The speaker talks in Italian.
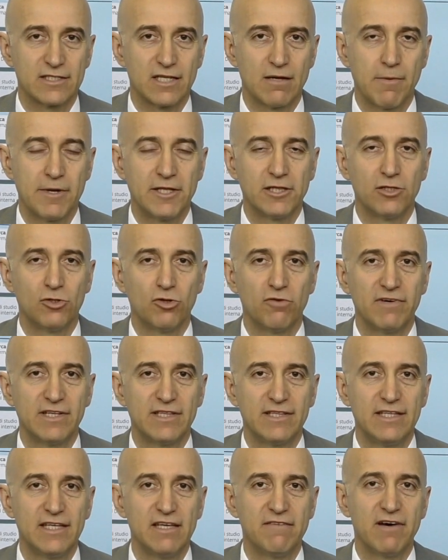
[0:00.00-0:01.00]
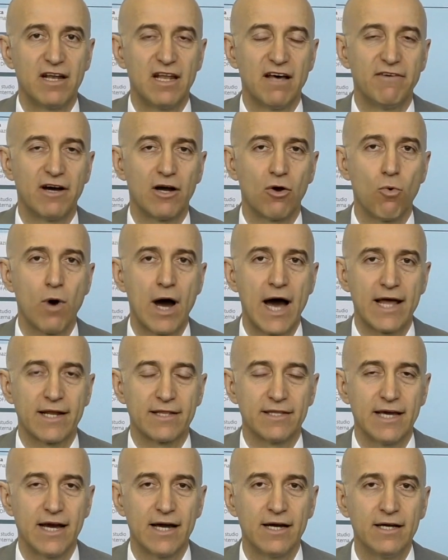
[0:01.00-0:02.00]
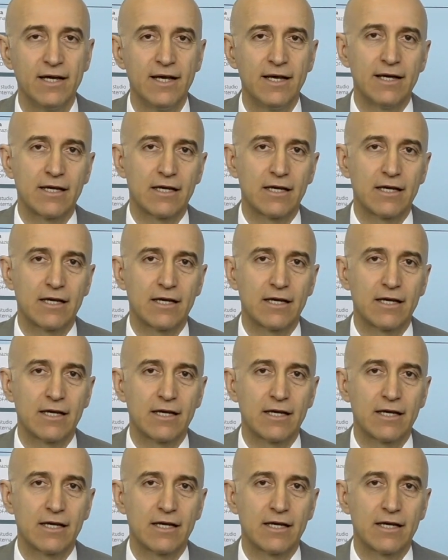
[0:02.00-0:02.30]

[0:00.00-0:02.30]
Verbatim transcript: estremamente innovative, all'avanguardia,